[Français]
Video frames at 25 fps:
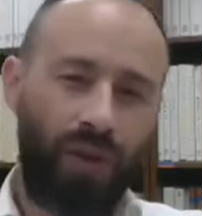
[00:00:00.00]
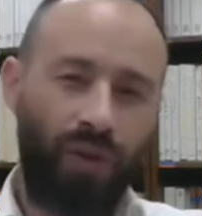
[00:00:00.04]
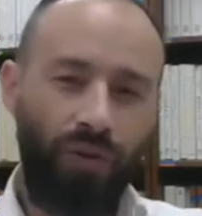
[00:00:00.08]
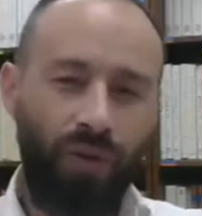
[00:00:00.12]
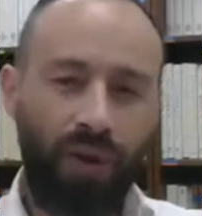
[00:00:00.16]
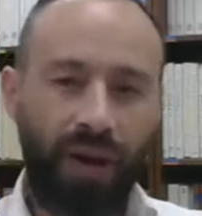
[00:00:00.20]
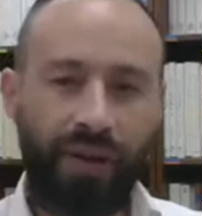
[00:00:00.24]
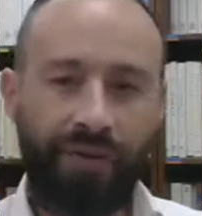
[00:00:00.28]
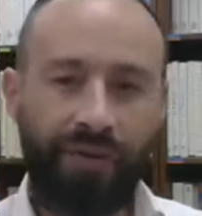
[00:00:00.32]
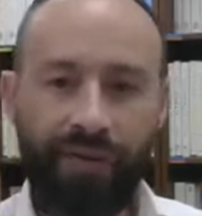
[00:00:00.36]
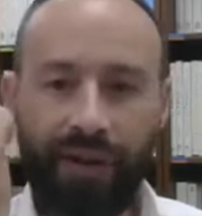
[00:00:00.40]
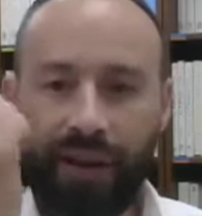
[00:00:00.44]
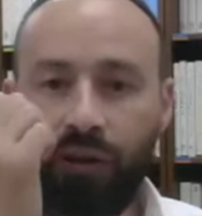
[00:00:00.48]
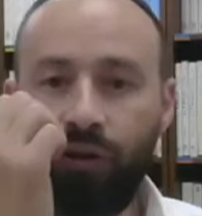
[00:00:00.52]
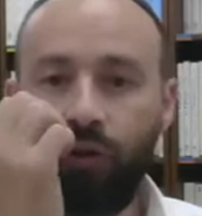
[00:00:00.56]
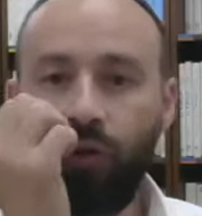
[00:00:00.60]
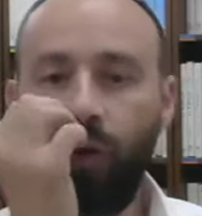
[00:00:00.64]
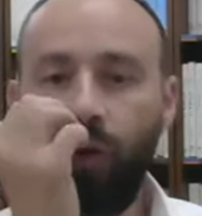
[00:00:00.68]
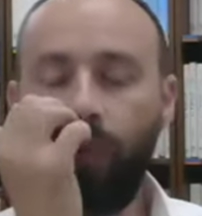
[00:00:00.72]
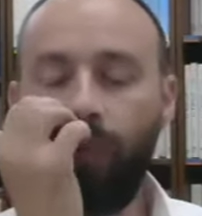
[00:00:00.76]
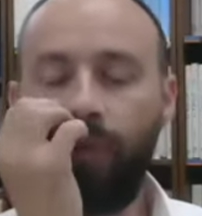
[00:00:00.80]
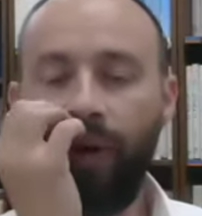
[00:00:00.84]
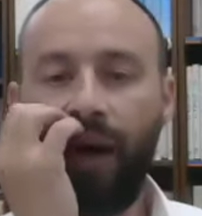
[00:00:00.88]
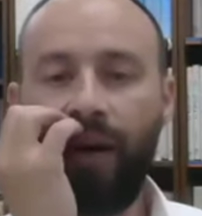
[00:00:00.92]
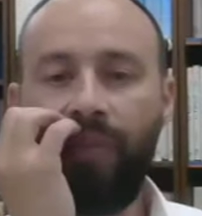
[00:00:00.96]

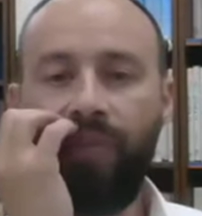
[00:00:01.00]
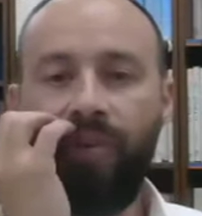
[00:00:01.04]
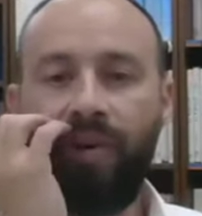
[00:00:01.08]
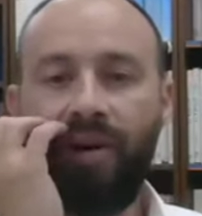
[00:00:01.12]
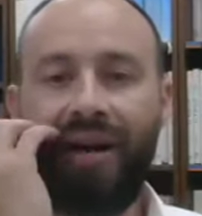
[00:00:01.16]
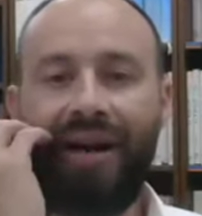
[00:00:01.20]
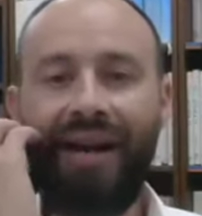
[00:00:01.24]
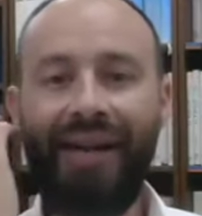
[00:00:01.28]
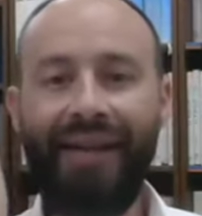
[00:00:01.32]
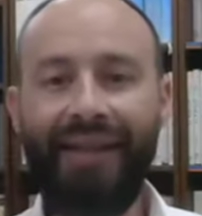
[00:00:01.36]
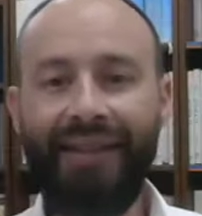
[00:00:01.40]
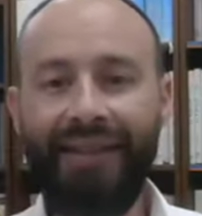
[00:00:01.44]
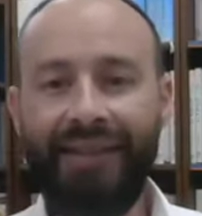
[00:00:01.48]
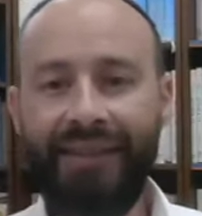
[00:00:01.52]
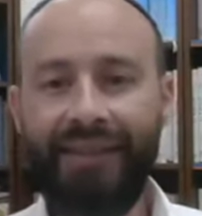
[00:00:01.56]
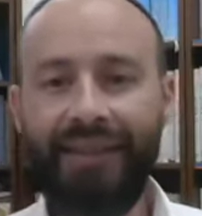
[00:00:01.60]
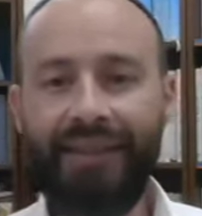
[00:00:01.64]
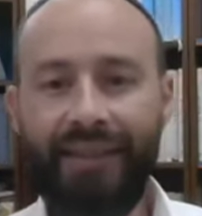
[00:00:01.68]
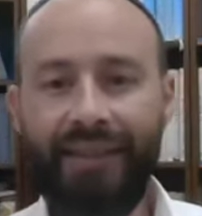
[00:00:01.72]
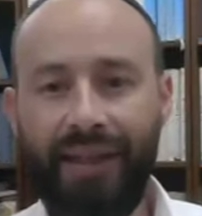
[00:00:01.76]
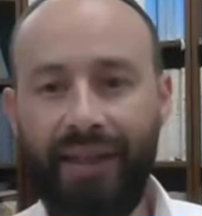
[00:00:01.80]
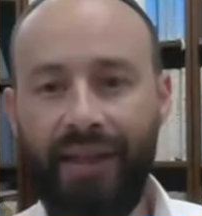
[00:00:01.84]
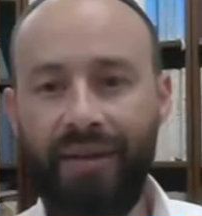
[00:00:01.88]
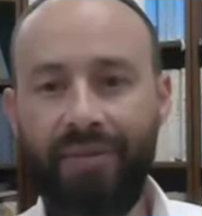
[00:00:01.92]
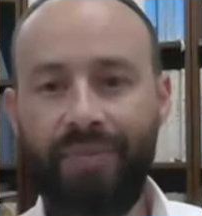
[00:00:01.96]
réflexion par rapport à la
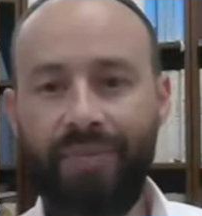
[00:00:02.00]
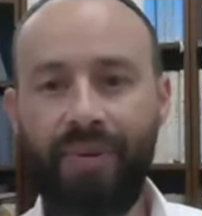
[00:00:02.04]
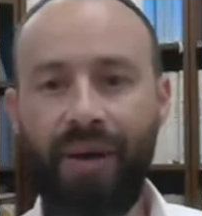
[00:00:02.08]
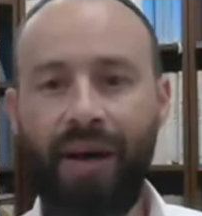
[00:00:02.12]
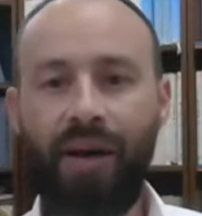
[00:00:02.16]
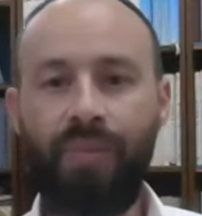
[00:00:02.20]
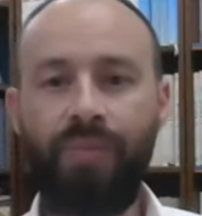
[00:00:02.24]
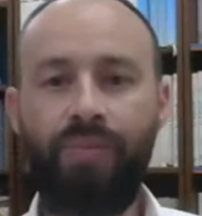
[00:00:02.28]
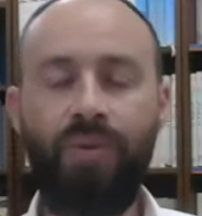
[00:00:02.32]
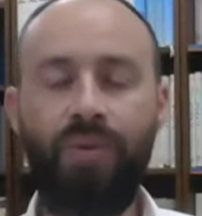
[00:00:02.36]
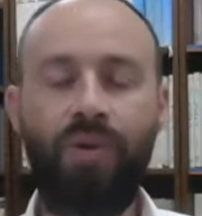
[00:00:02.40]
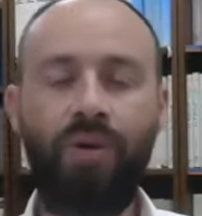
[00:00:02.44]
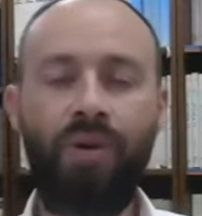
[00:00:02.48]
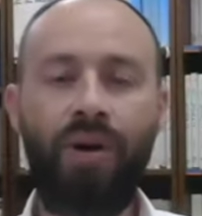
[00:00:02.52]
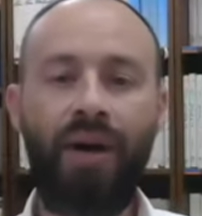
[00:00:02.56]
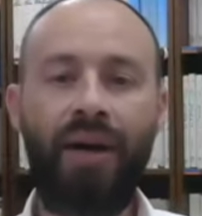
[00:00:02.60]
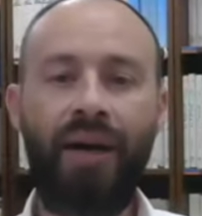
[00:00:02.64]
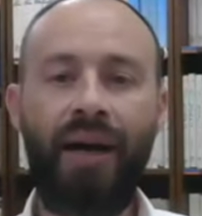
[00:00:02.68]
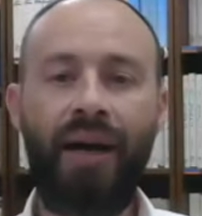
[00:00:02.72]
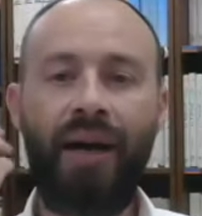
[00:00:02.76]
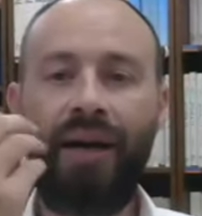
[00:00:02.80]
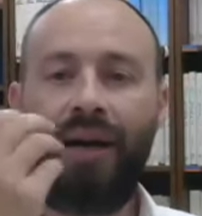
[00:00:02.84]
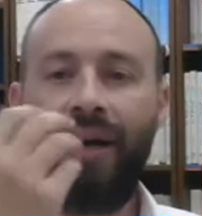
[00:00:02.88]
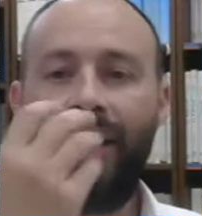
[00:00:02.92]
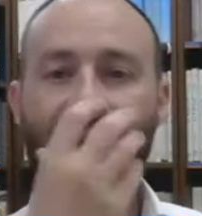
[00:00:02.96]
laïcité, par rapport à
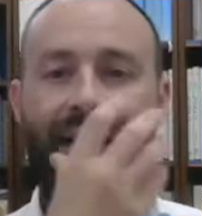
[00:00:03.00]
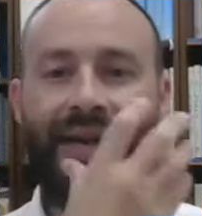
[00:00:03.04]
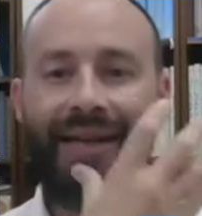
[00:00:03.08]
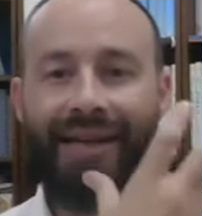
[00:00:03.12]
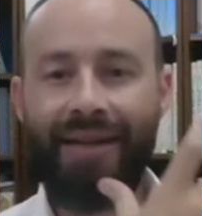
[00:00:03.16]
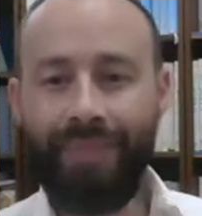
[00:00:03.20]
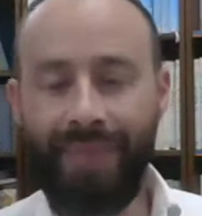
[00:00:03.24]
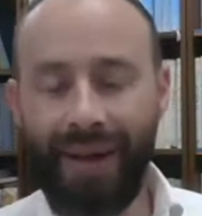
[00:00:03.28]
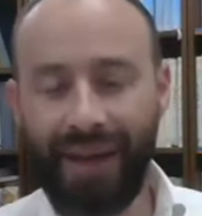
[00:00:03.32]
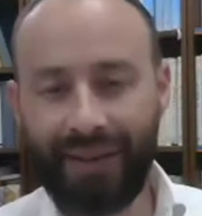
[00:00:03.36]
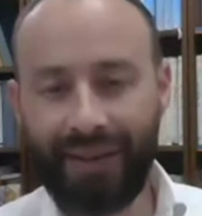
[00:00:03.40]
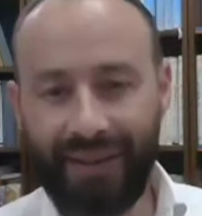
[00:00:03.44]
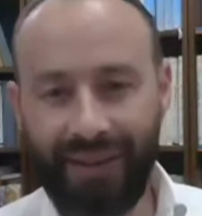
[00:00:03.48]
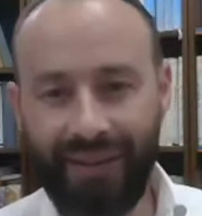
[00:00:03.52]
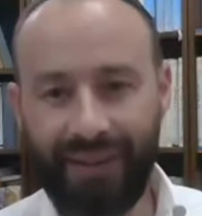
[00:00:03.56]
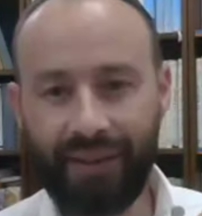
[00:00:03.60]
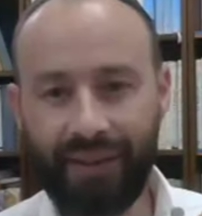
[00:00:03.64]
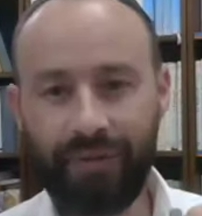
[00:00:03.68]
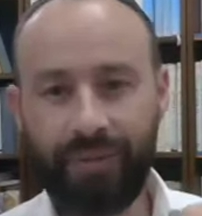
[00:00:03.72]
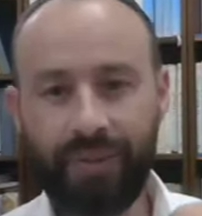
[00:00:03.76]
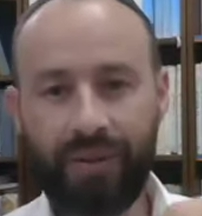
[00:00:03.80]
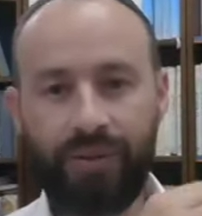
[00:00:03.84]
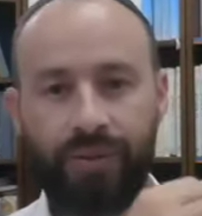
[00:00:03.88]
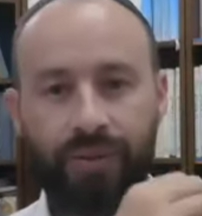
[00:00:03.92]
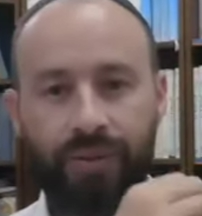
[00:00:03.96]
la liberté
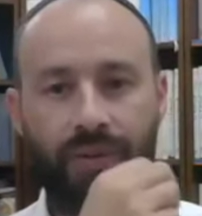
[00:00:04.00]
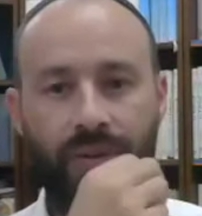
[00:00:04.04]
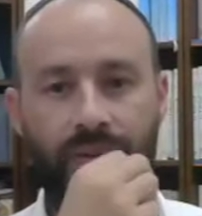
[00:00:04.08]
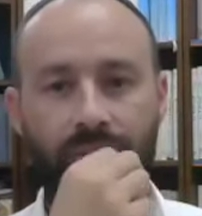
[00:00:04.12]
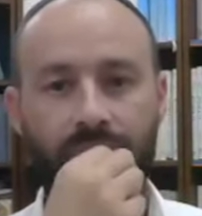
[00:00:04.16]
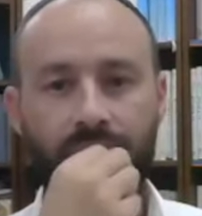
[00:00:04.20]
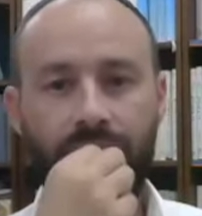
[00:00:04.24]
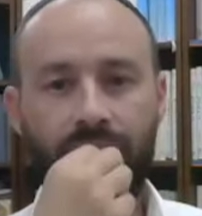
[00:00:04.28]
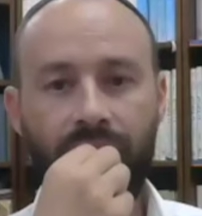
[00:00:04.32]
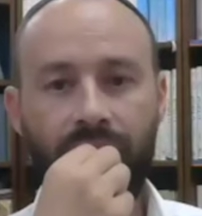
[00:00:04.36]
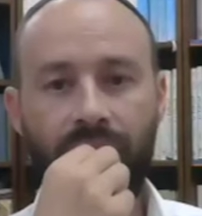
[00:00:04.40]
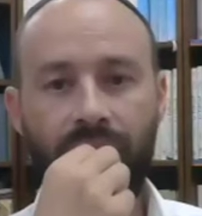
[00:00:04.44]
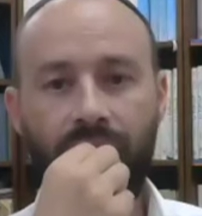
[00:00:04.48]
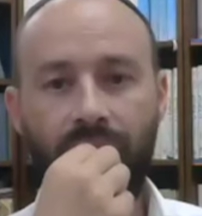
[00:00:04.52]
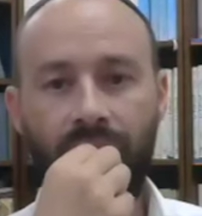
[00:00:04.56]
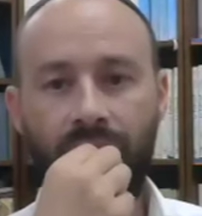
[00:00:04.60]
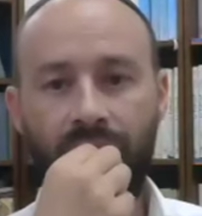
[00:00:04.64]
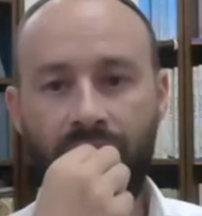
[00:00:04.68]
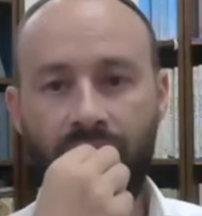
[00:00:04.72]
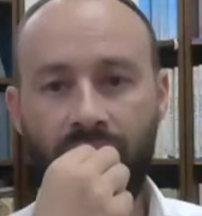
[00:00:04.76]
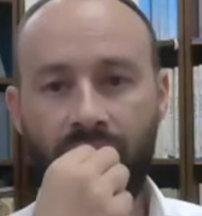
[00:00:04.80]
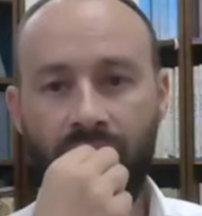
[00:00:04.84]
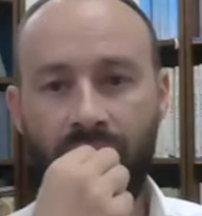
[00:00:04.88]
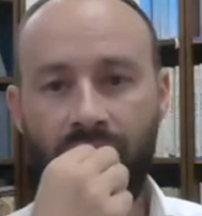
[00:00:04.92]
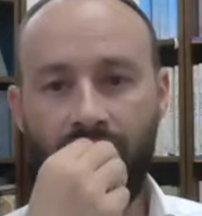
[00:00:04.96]
d'expression, qui est
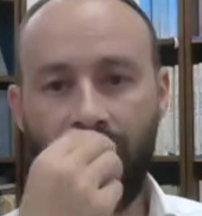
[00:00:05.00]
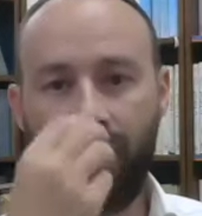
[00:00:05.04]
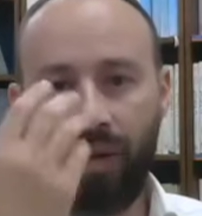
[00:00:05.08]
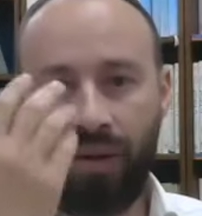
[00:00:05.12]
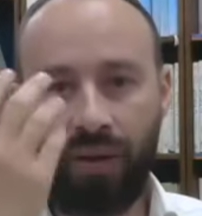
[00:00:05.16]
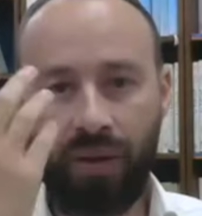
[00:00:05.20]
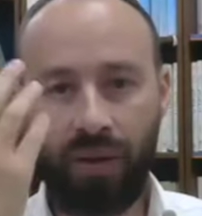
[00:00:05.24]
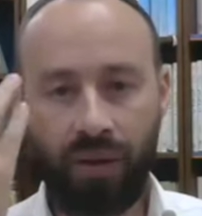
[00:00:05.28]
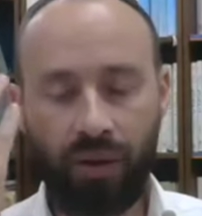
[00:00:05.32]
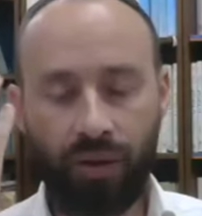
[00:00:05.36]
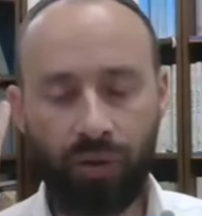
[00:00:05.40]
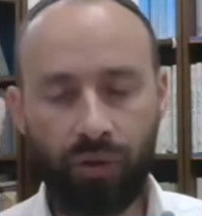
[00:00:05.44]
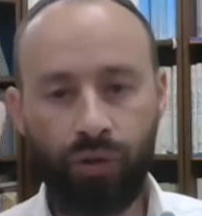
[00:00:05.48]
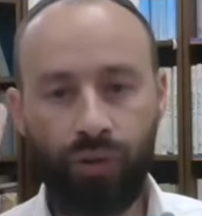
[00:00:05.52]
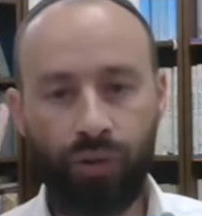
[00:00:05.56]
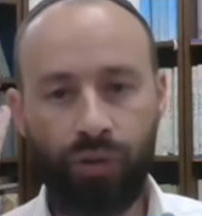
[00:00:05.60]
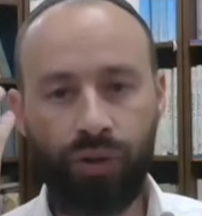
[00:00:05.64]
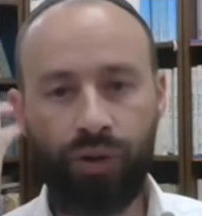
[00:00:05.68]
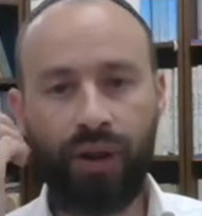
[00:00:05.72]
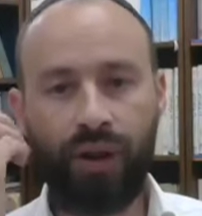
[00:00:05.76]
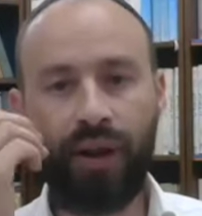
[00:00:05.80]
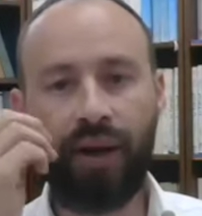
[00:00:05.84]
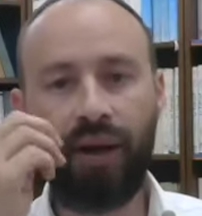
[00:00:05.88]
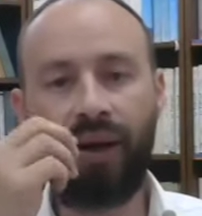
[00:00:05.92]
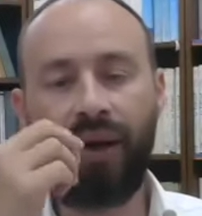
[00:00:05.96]
un,
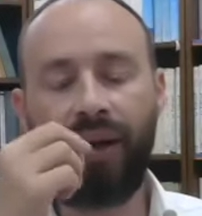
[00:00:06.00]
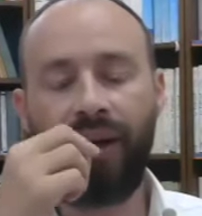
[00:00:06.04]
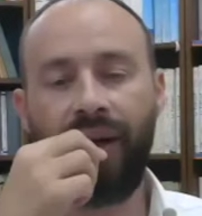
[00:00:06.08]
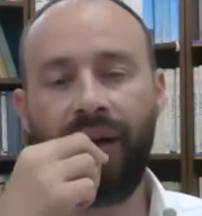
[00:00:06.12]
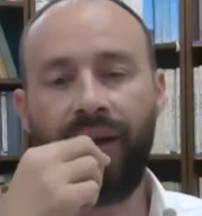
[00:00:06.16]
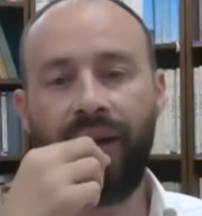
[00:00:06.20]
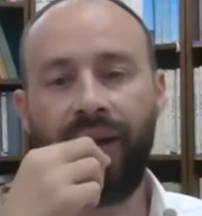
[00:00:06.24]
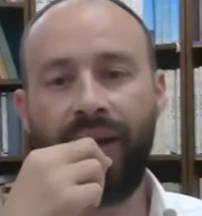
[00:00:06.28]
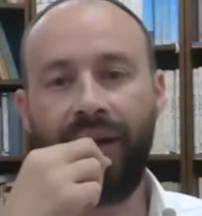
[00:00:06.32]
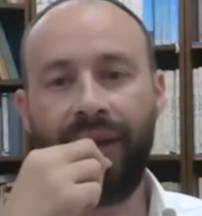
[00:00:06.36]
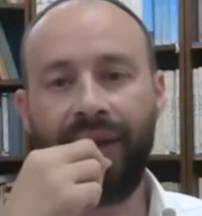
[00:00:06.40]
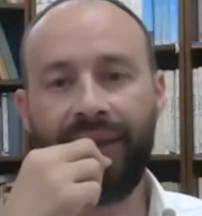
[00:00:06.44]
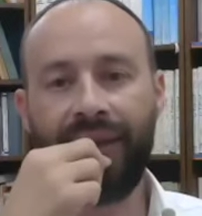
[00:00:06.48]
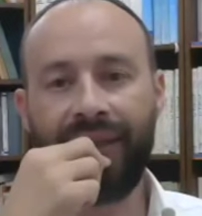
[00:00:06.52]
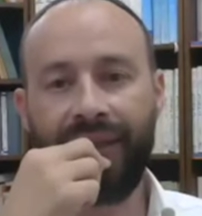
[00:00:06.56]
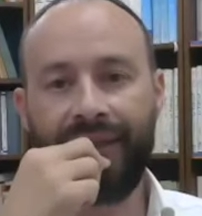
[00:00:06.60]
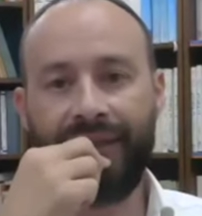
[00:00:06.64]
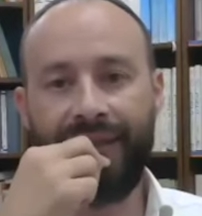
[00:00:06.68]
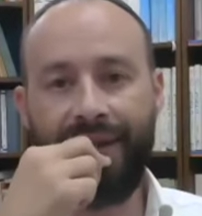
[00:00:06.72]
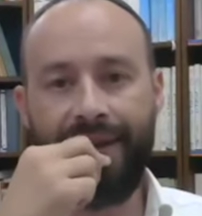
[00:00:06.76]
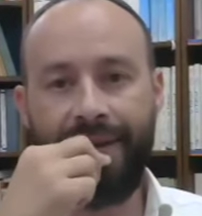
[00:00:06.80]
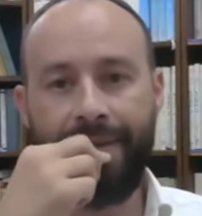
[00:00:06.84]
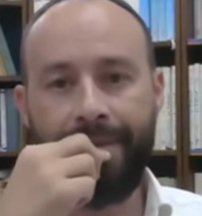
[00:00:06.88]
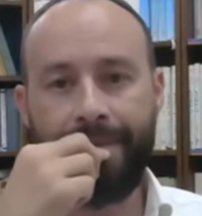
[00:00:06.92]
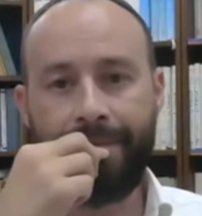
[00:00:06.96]
sujet à, à,
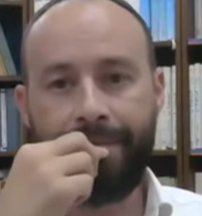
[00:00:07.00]
traiter.